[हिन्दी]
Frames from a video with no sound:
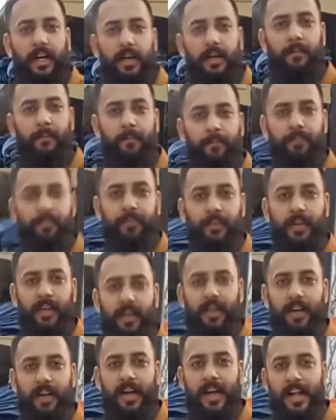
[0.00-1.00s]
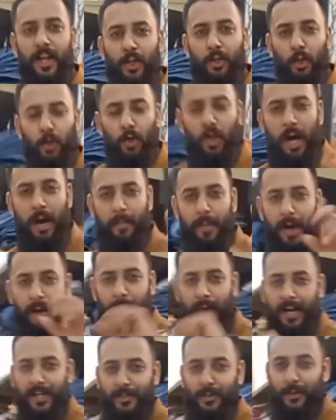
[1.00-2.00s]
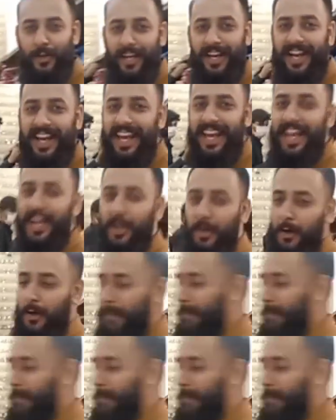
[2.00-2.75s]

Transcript: स्टार्ट है तो अब हम आ चुके हैं एक